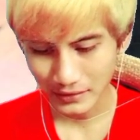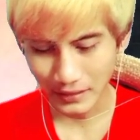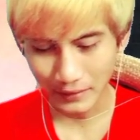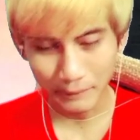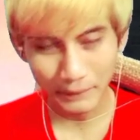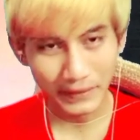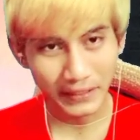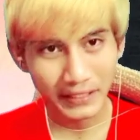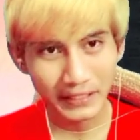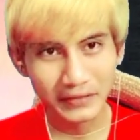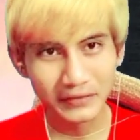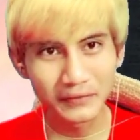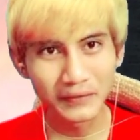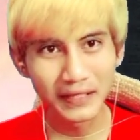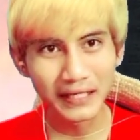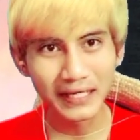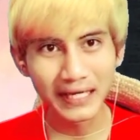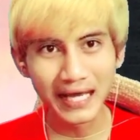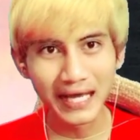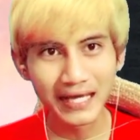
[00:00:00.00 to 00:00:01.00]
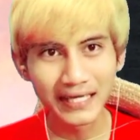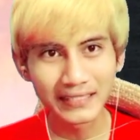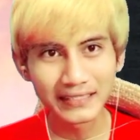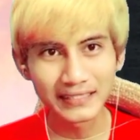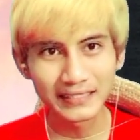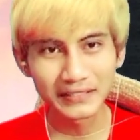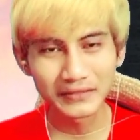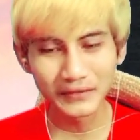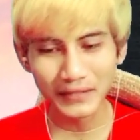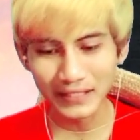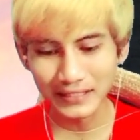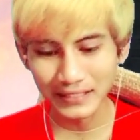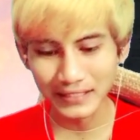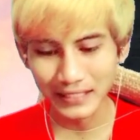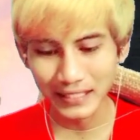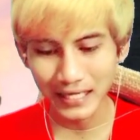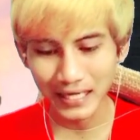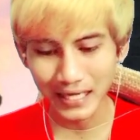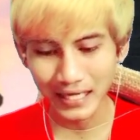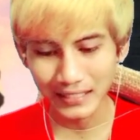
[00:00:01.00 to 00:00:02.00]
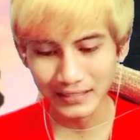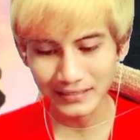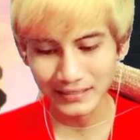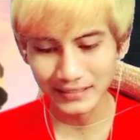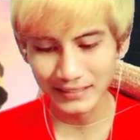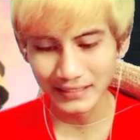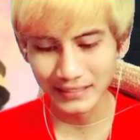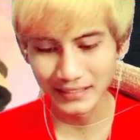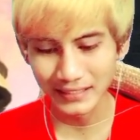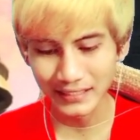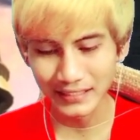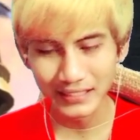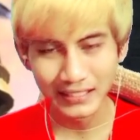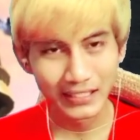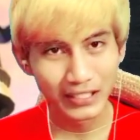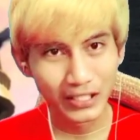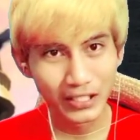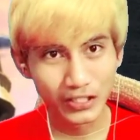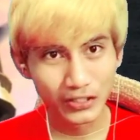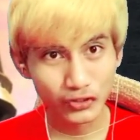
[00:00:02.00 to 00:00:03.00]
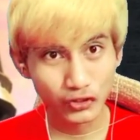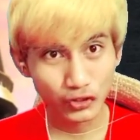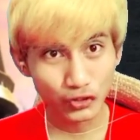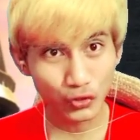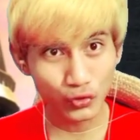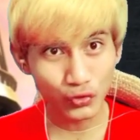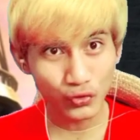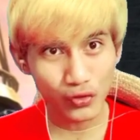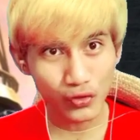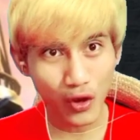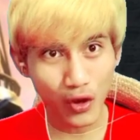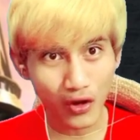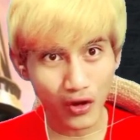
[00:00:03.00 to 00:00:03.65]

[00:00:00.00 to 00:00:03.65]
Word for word: yang bikin gua kangen itu adalah si Sung